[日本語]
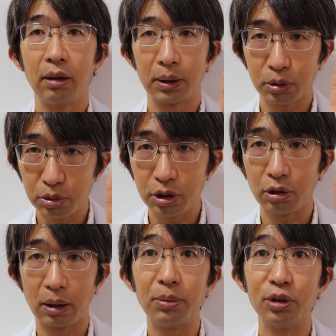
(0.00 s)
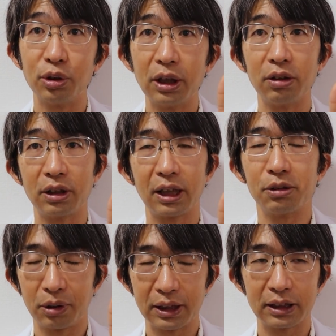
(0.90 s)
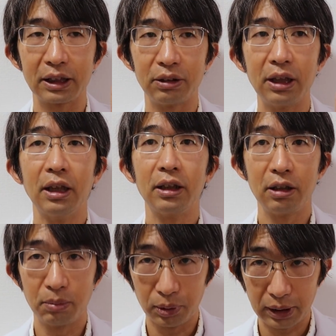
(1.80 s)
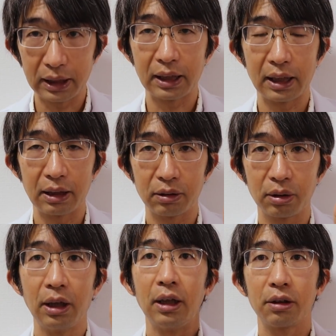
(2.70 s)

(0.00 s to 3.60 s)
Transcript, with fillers: まあ、食事量が重要ですよって最初の話したようにっていう問題点があると。